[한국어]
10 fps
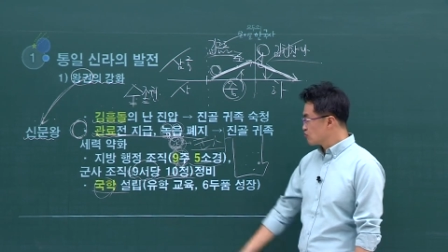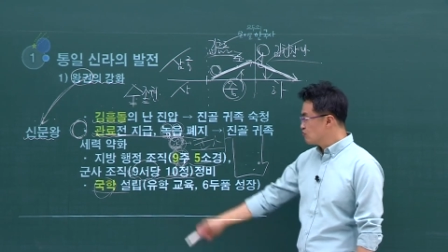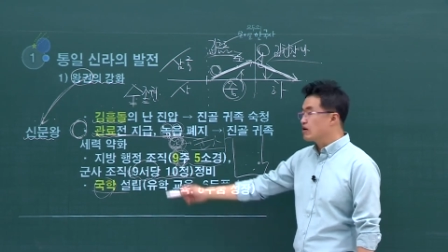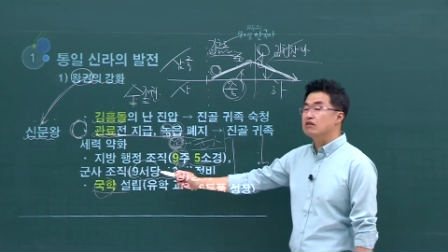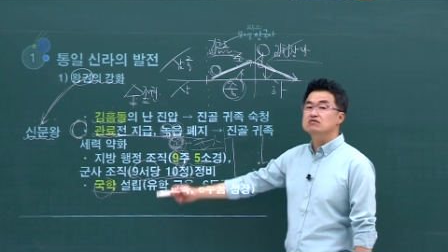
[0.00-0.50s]

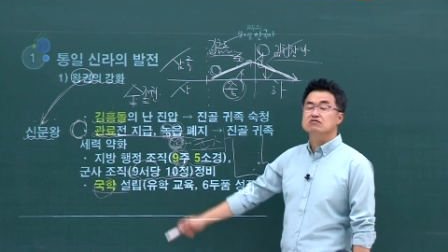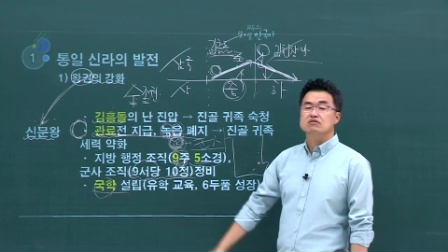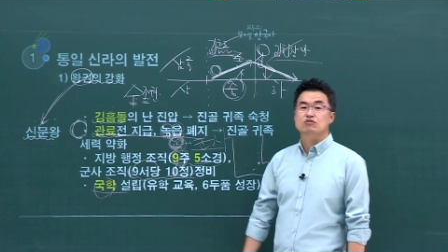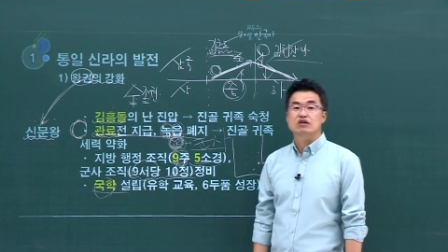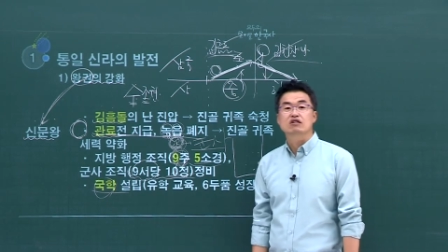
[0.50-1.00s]
국학은
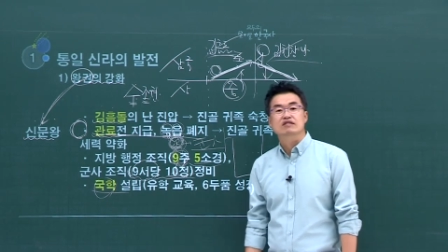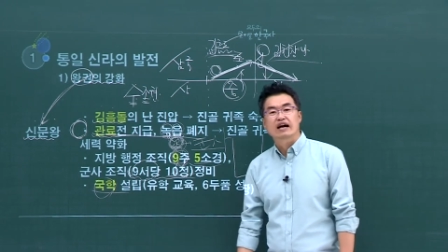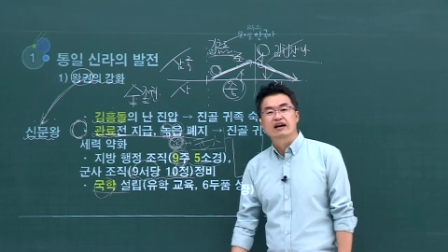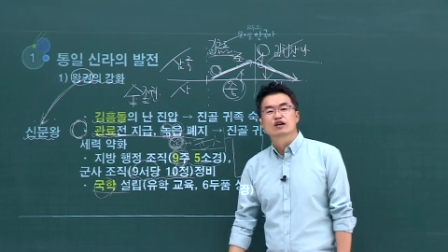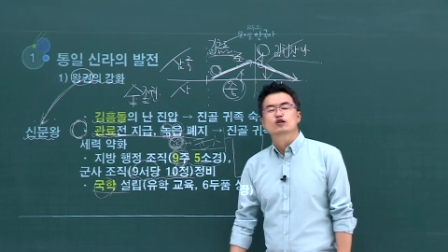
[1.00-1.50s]
왜
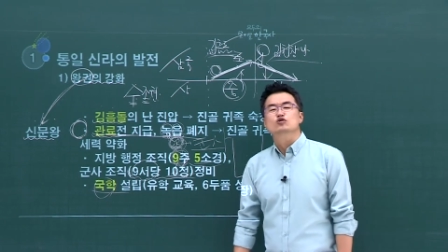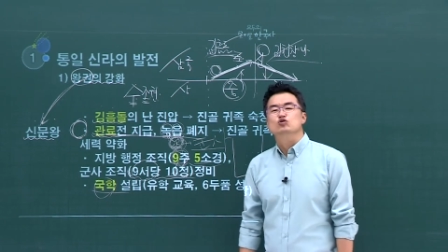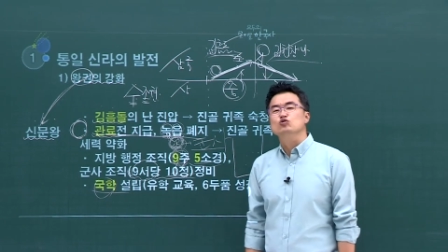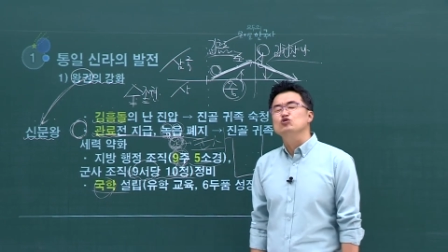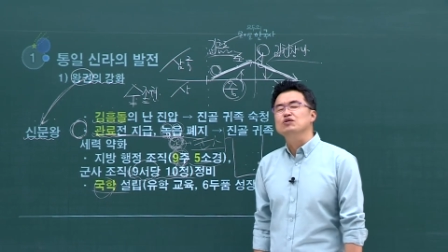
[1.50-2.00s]
기억나?
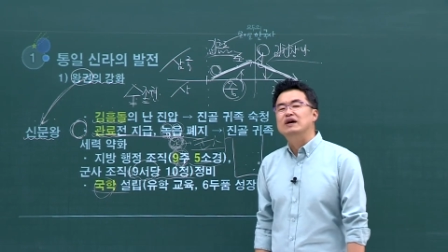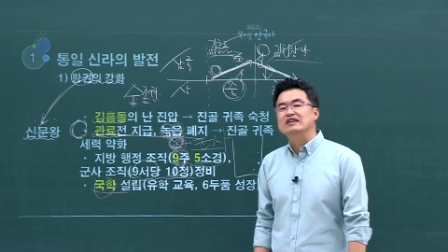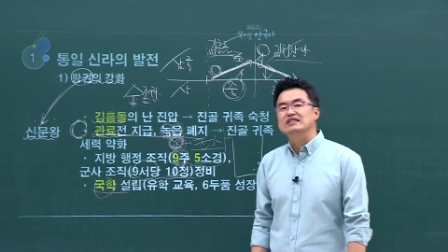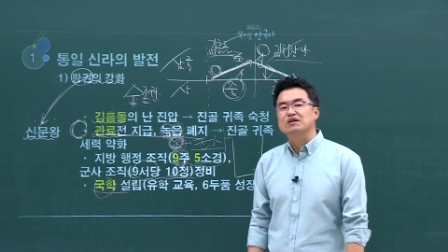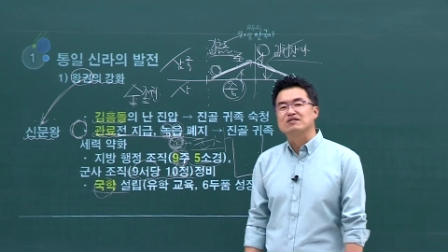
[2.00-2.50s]

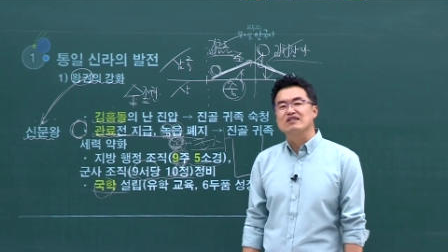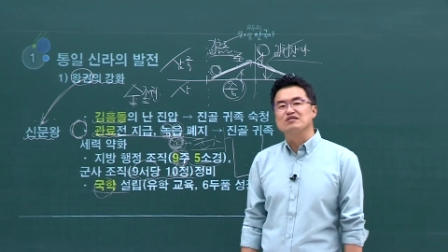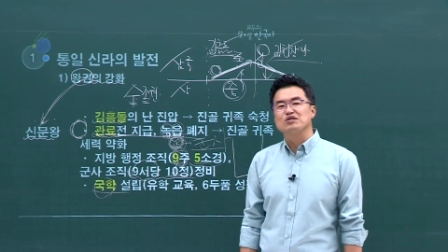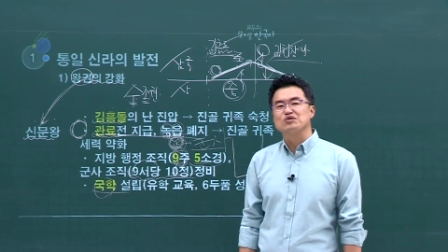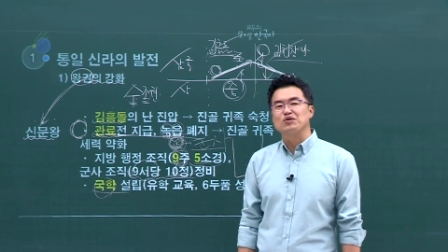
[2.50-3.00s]
소수리망이 세웠던
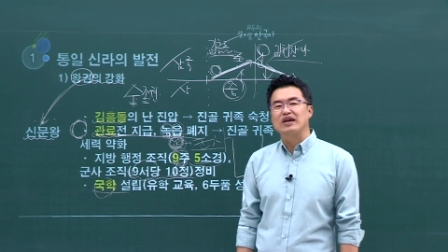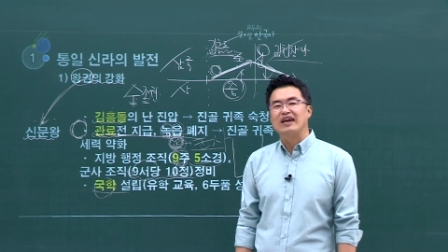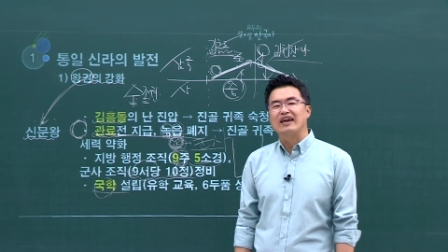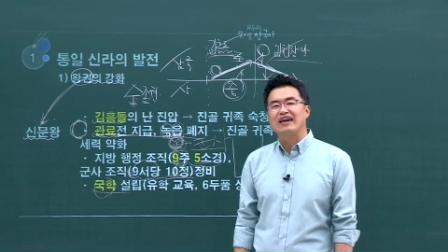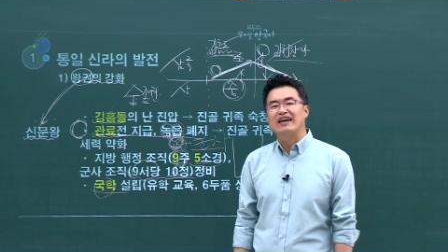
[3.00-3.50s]

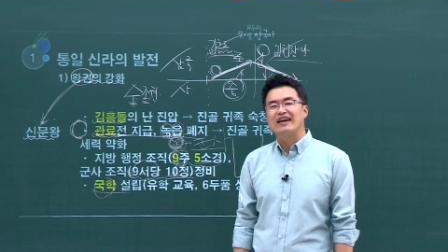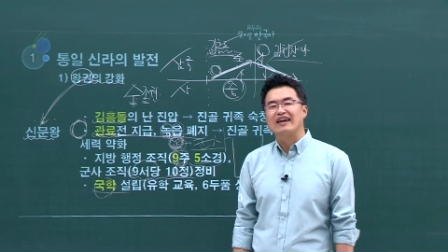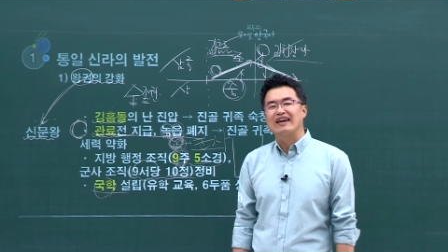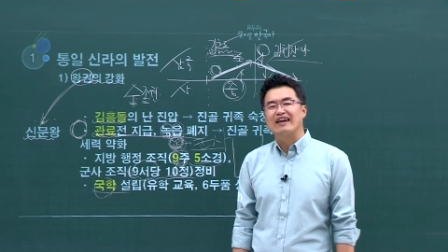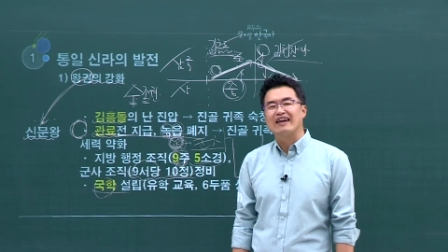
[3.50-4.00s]
최초의
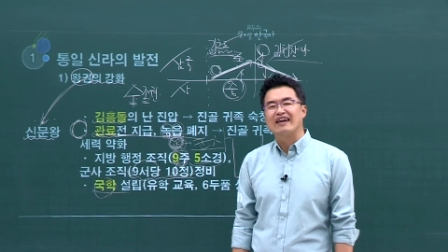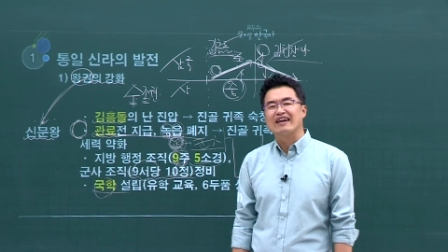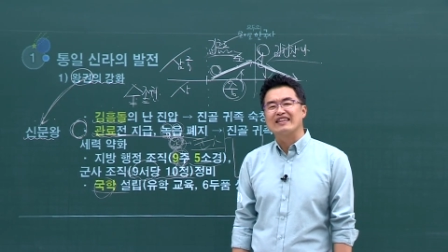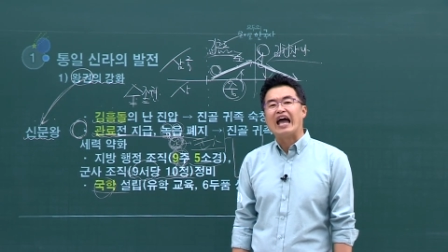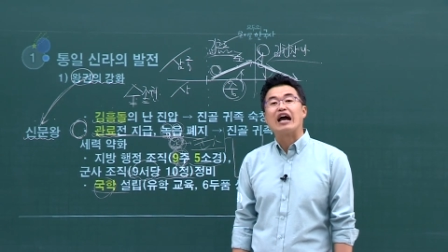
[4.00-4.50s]

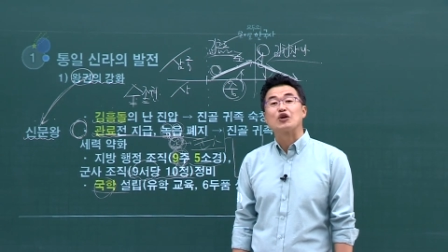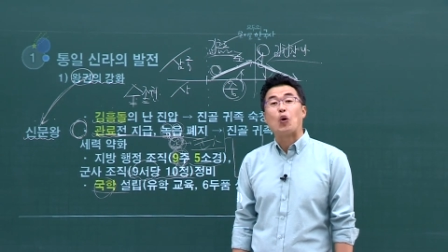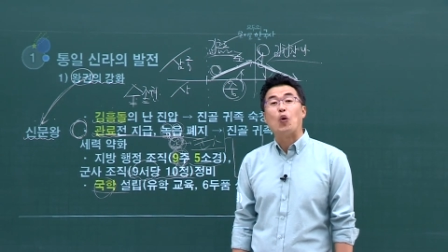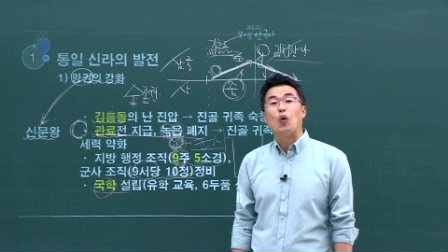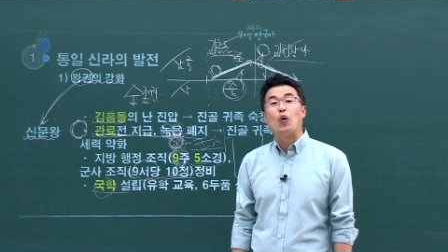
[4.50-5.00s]

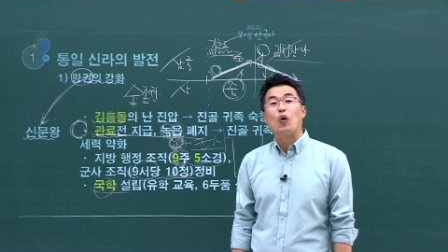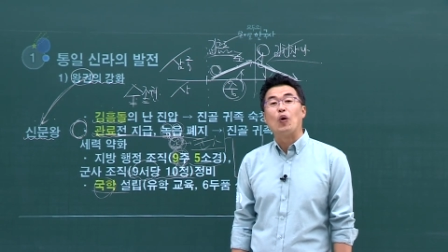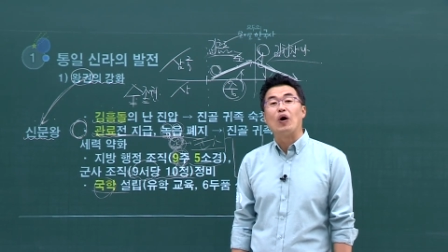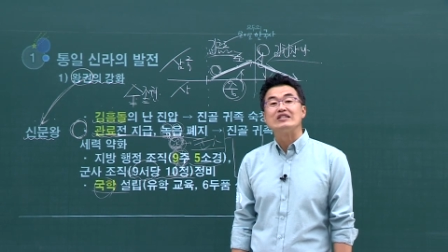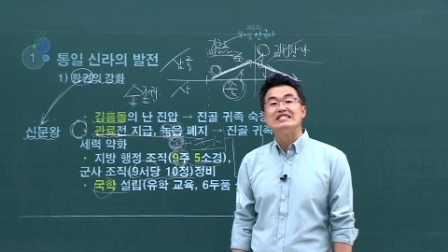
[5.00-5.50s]
대학교.
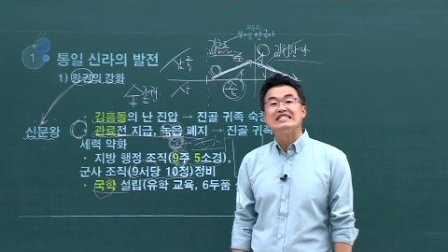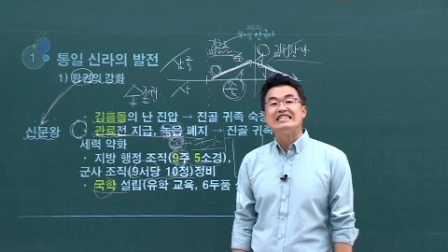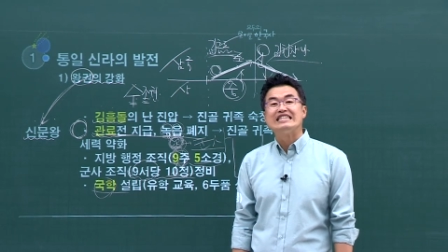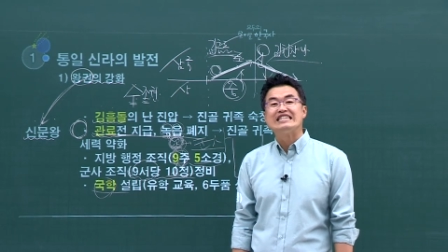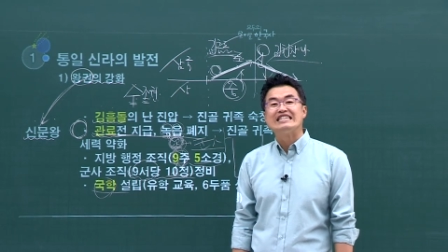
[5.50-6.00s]
어디지?